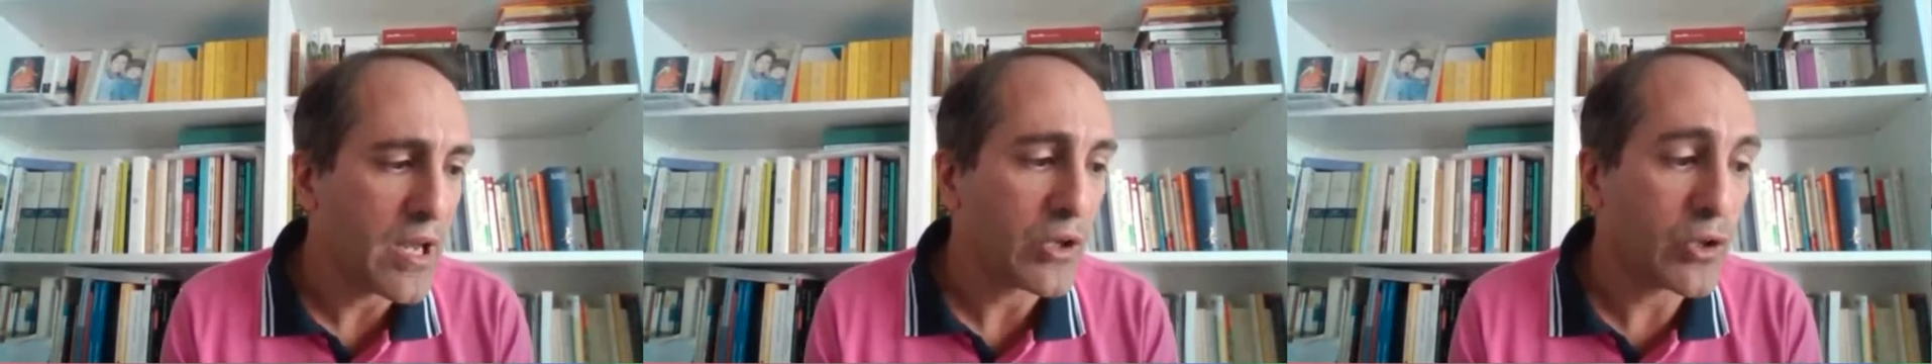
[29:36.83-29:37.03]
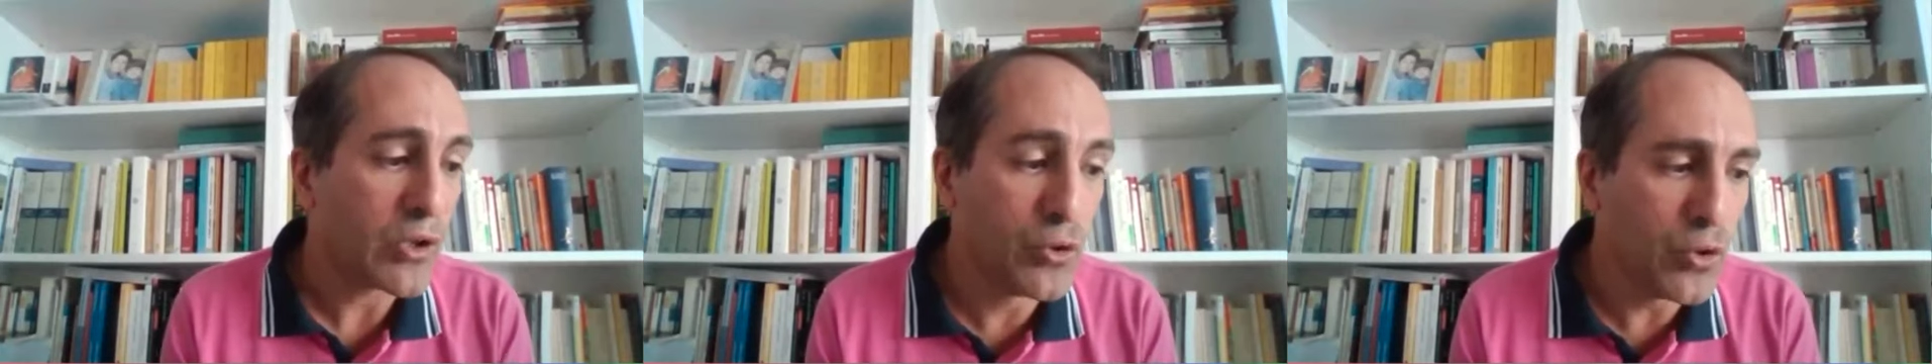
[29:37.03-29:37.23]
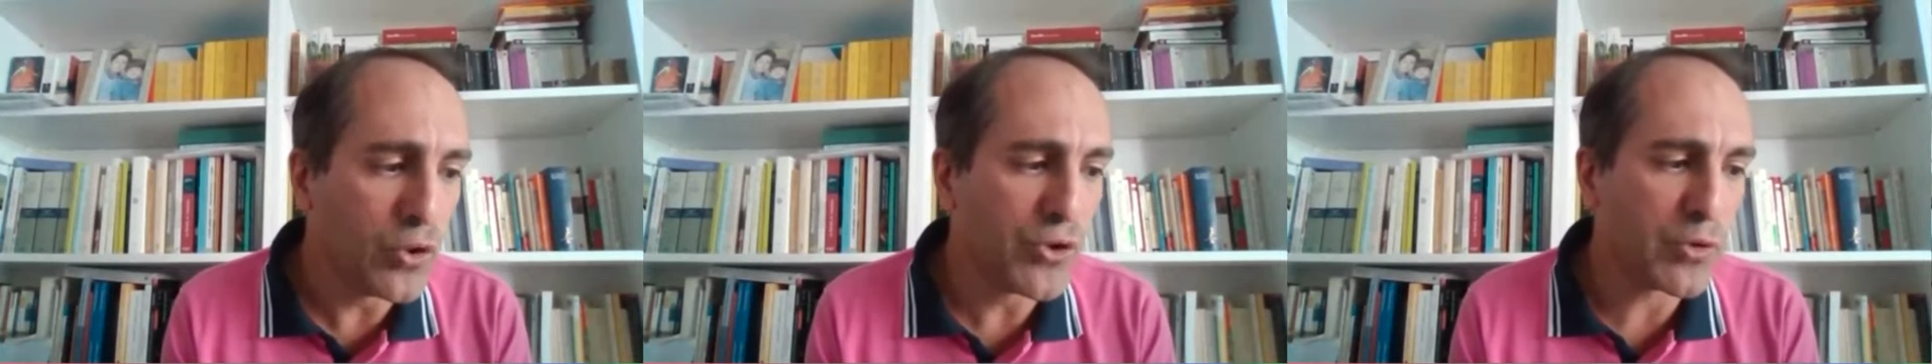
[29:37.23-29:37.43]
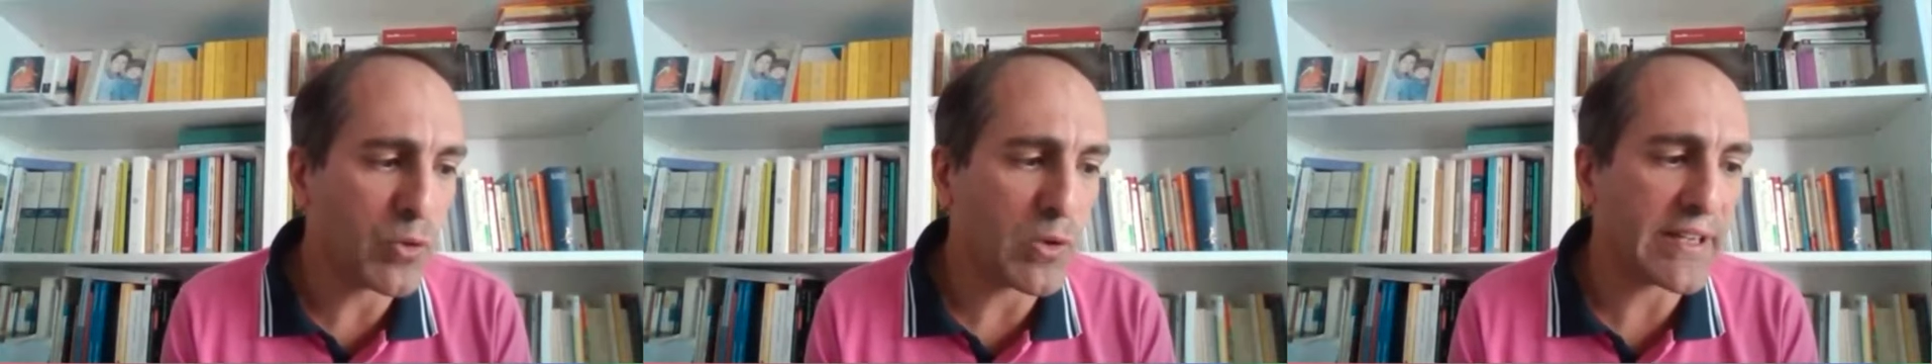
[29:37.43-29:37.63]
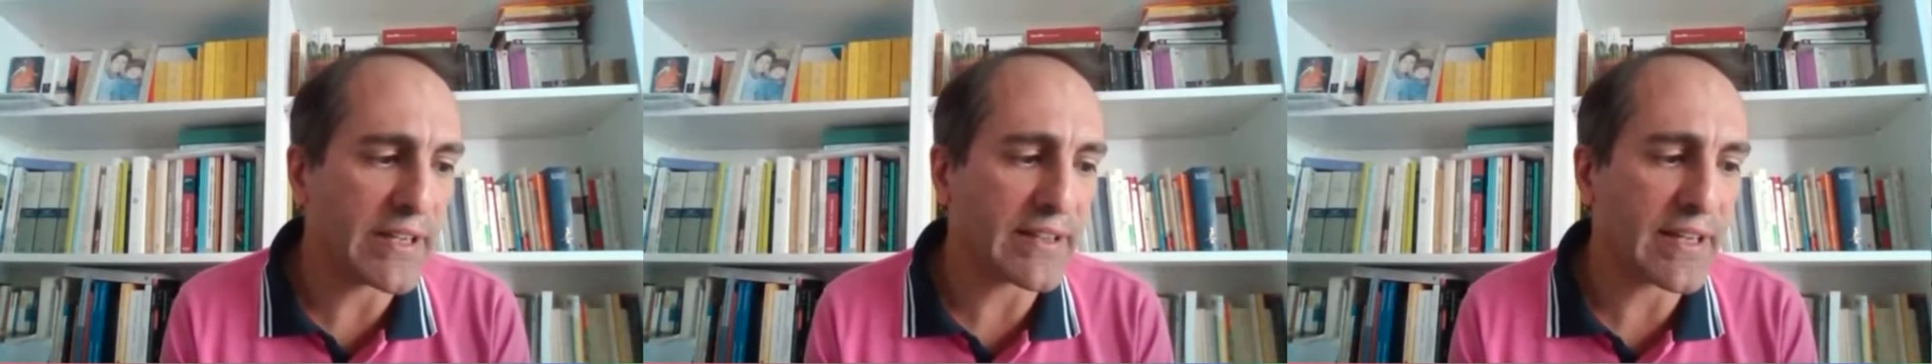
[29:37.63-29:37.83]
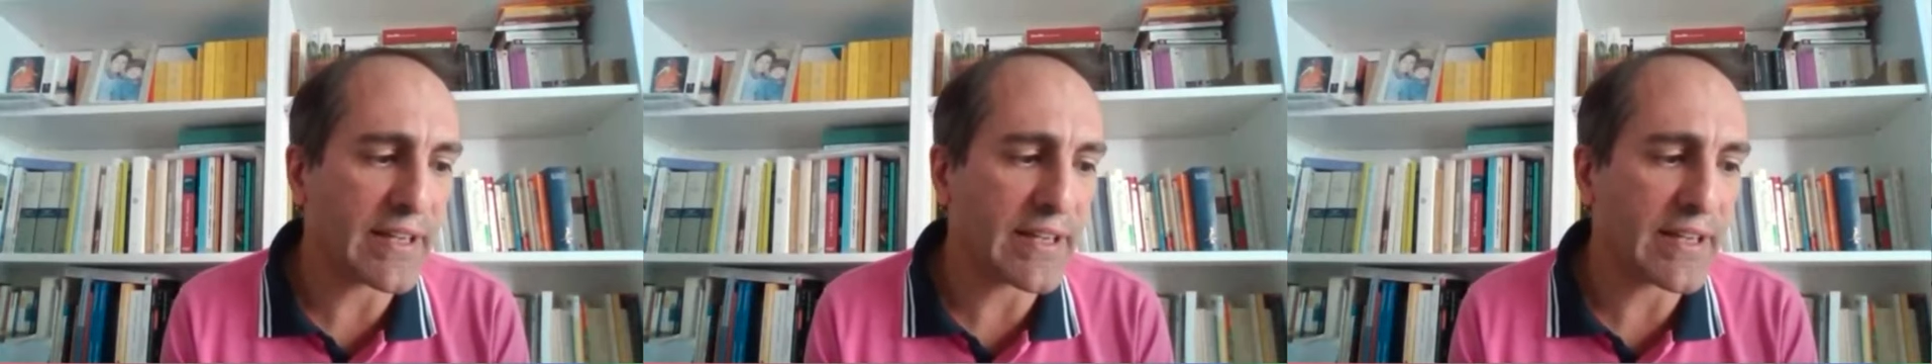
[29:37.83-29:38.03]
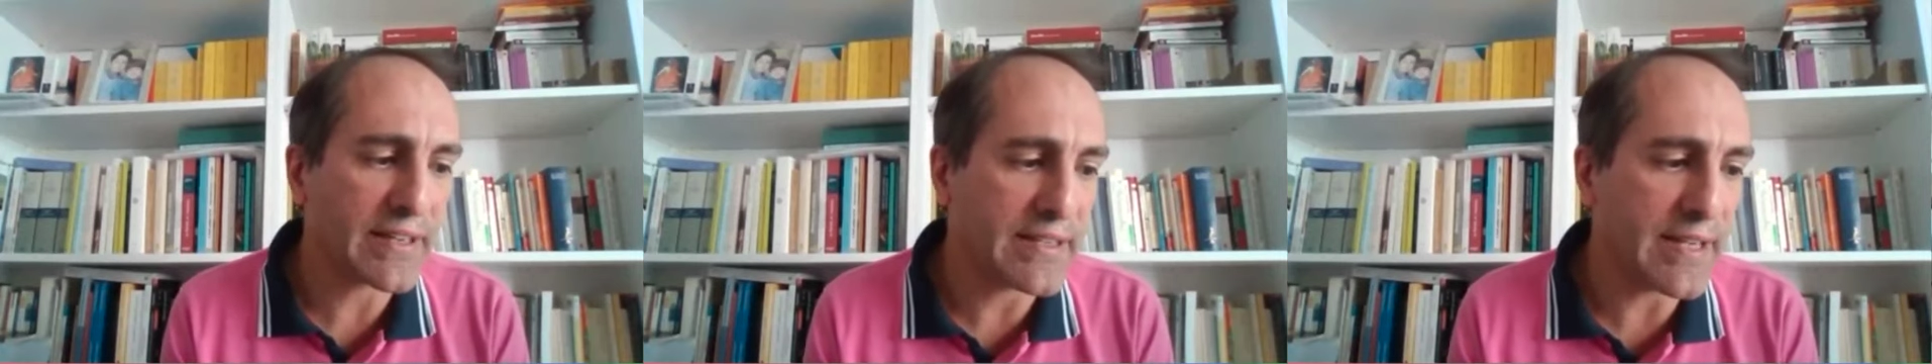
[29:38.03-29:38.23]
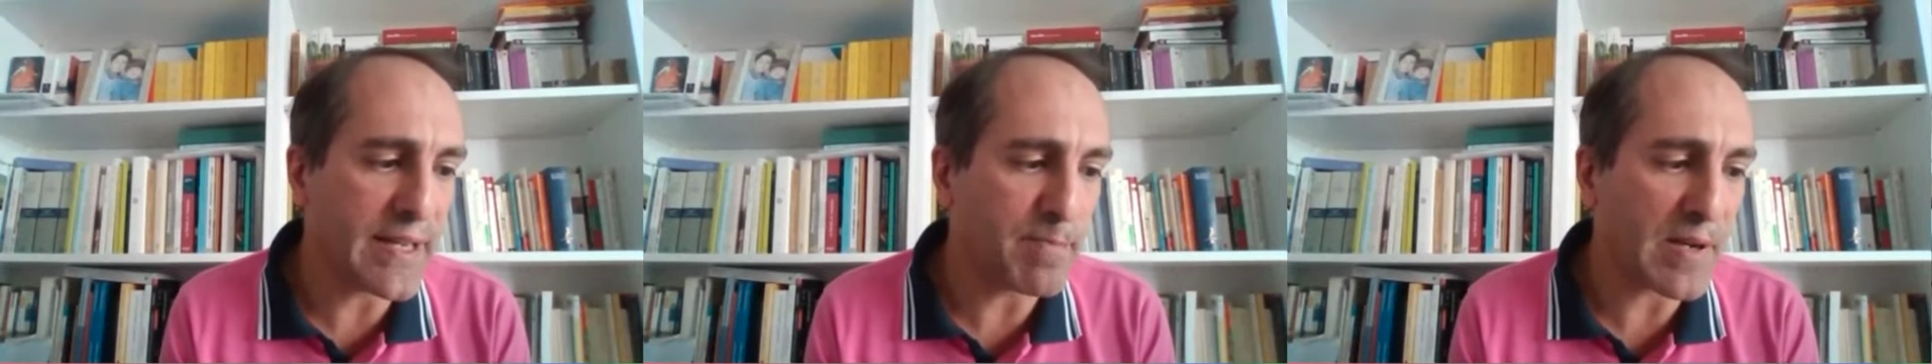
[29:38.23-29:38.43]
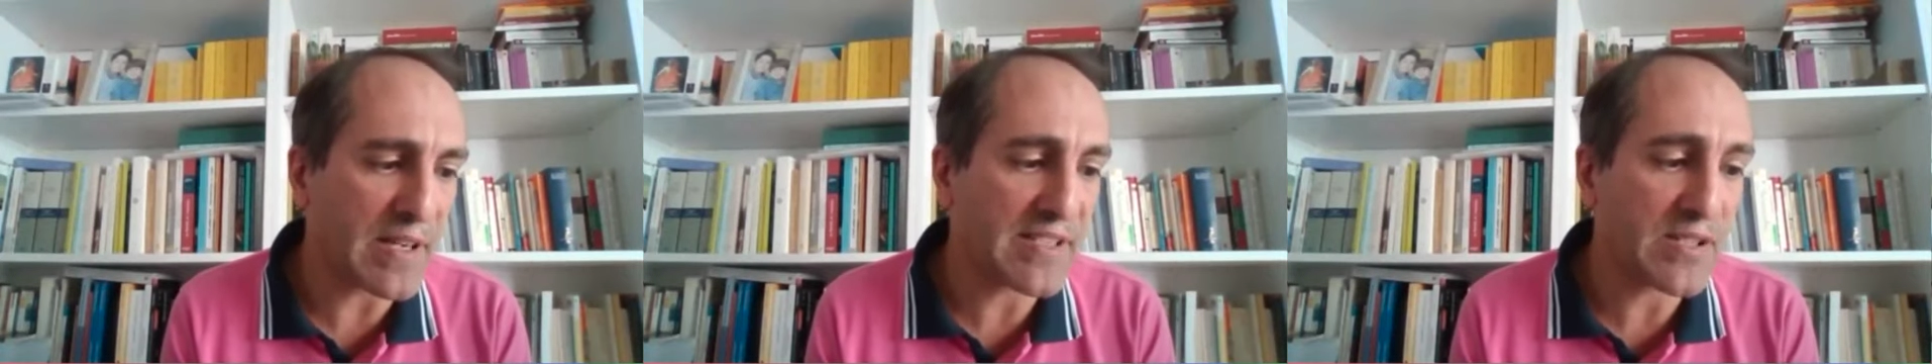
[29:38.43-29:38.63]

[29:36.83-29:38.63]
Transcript: que nul ne doit être inquiété par